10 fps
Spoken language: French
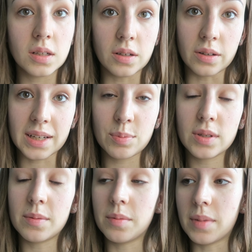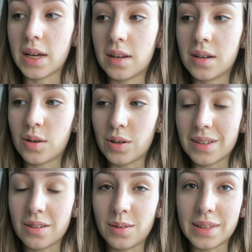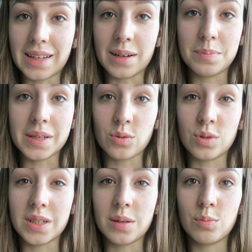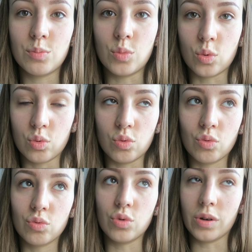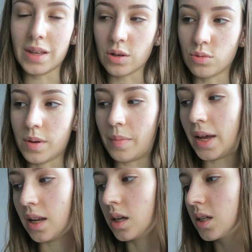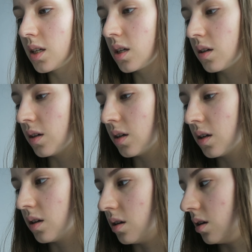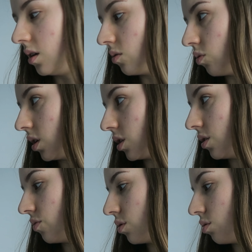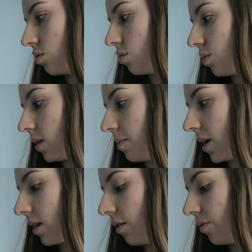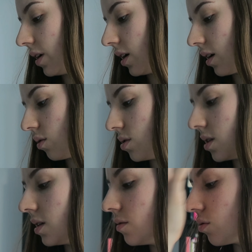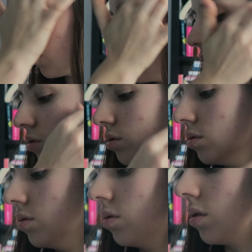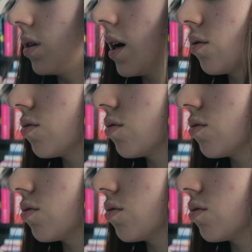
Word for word: euh, répondre à mes mails en retard parce que j'ai beaucoup de retards sur mes mails et voilà j'ai des photos pour des marques à faire aussi donc faut que je regarde